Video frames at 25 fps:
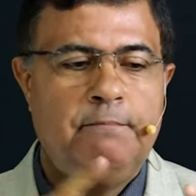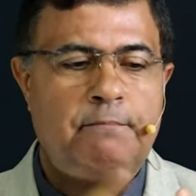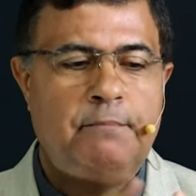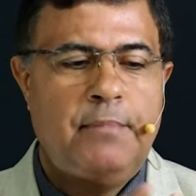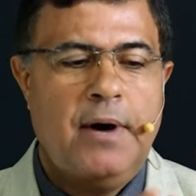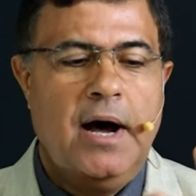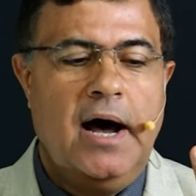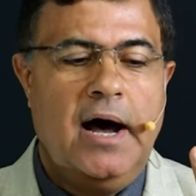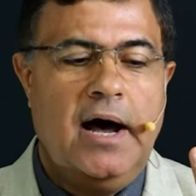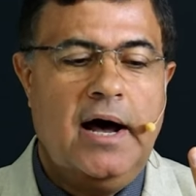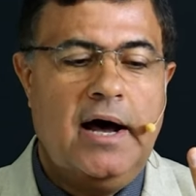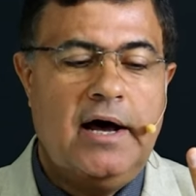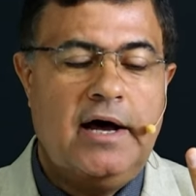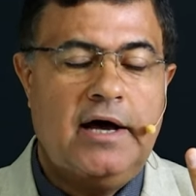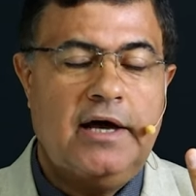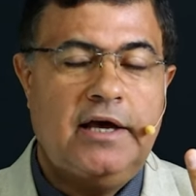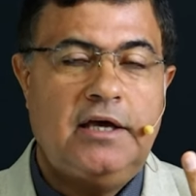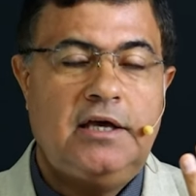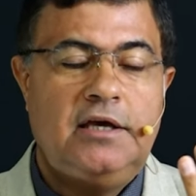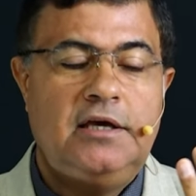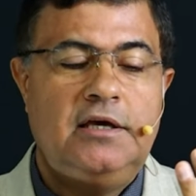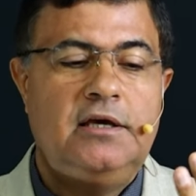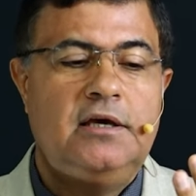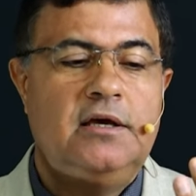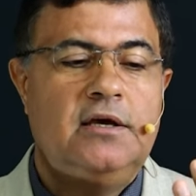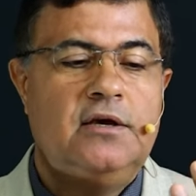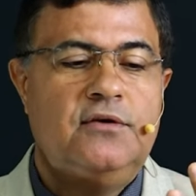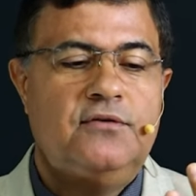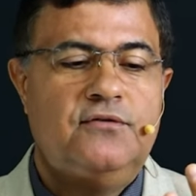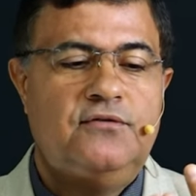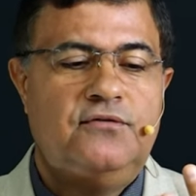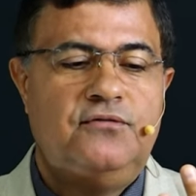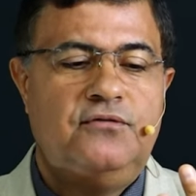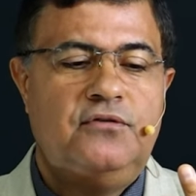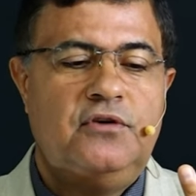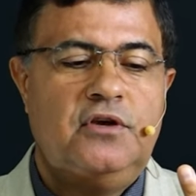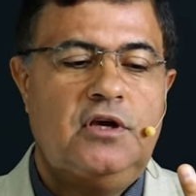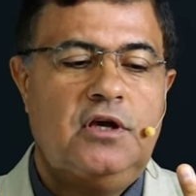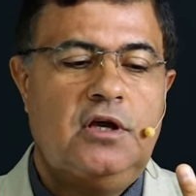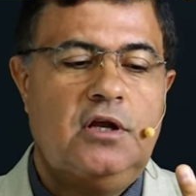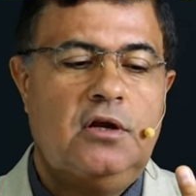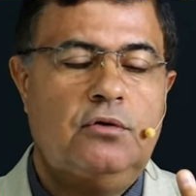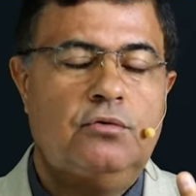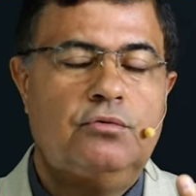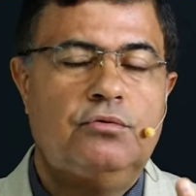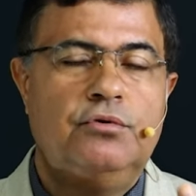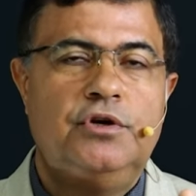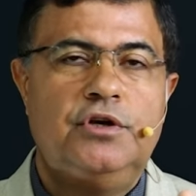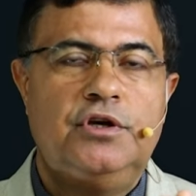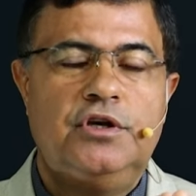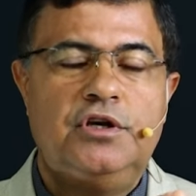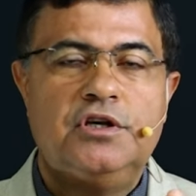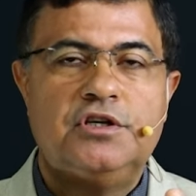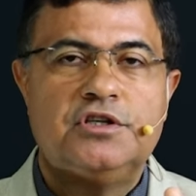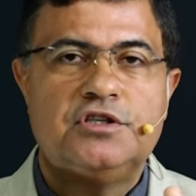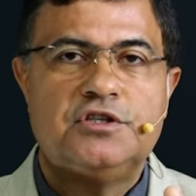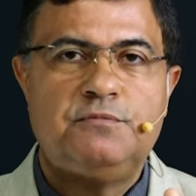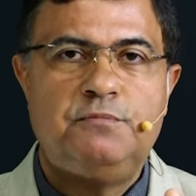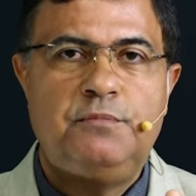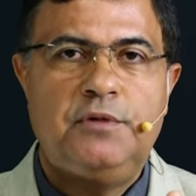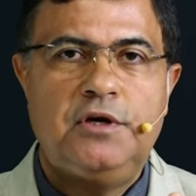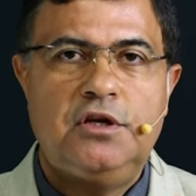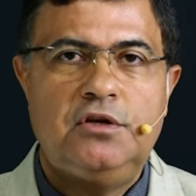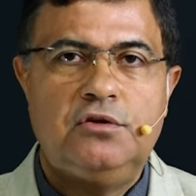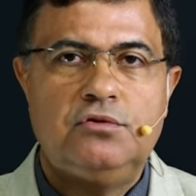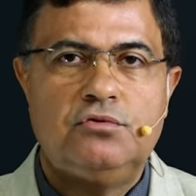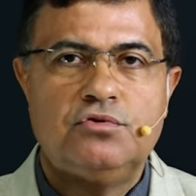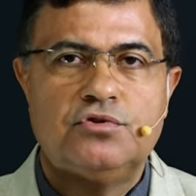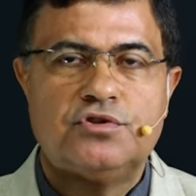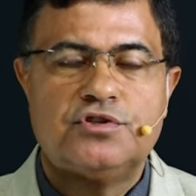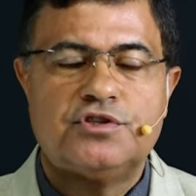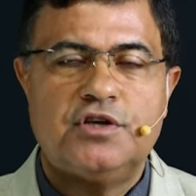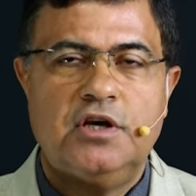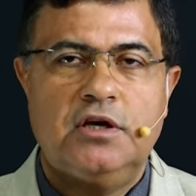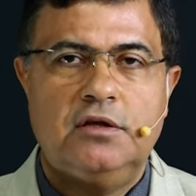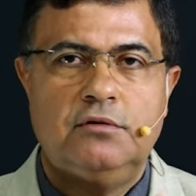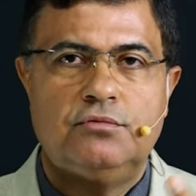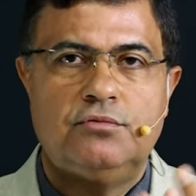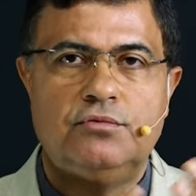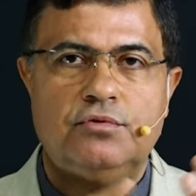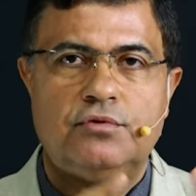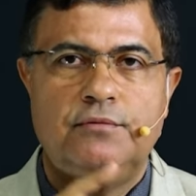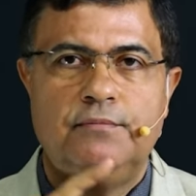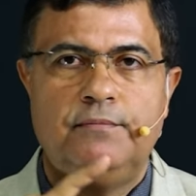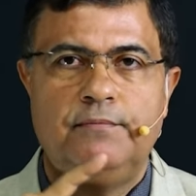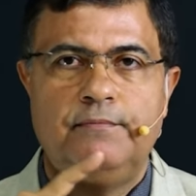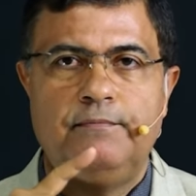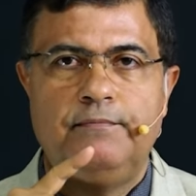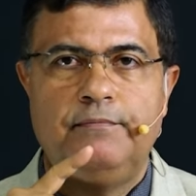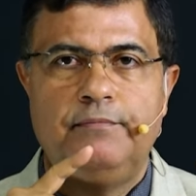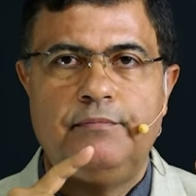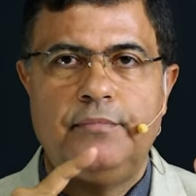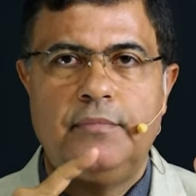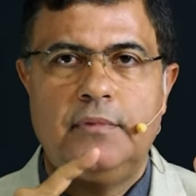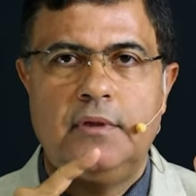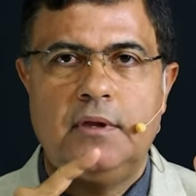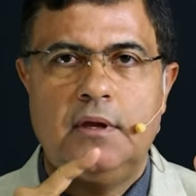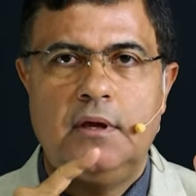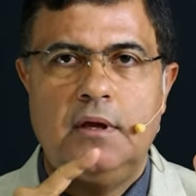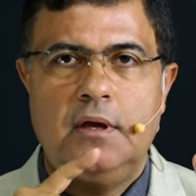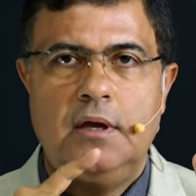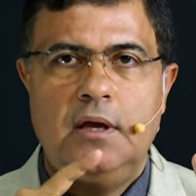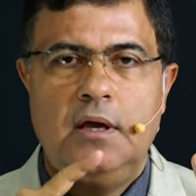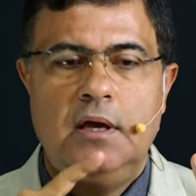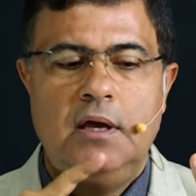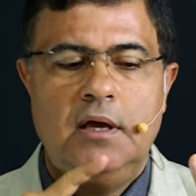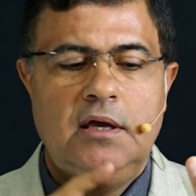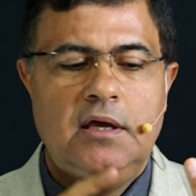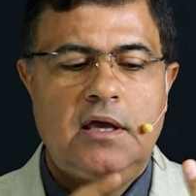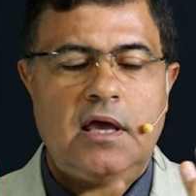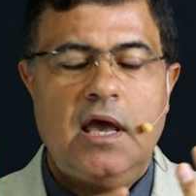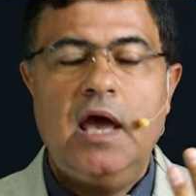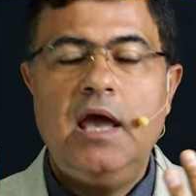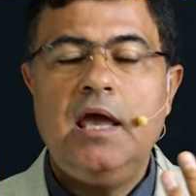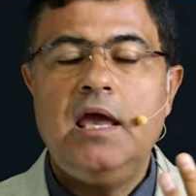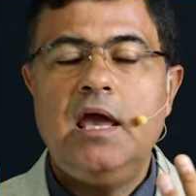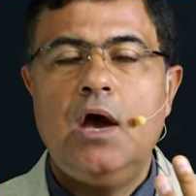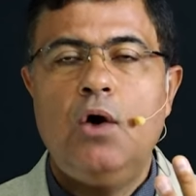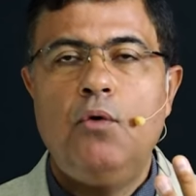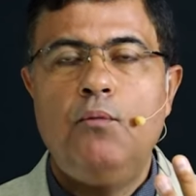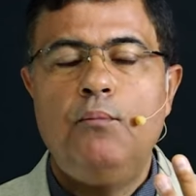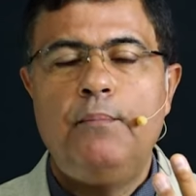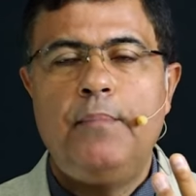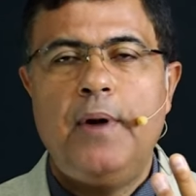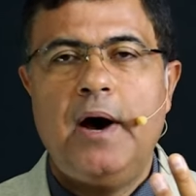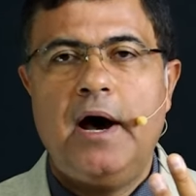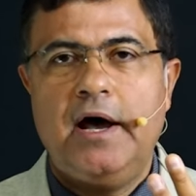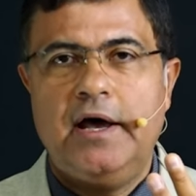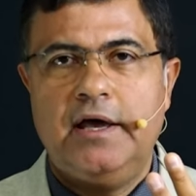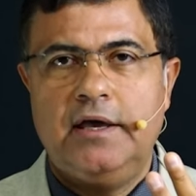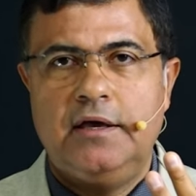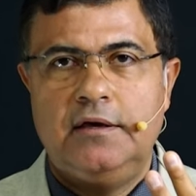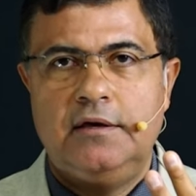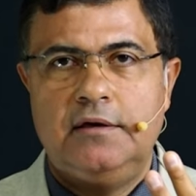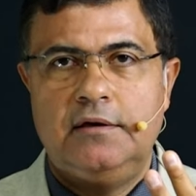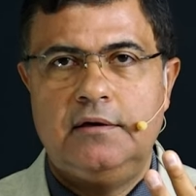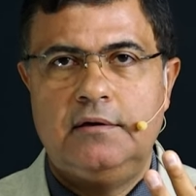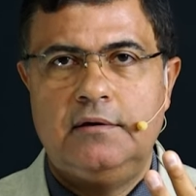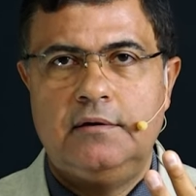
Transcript: Pai, Filho e Espírito Santo. Quem é o Pai?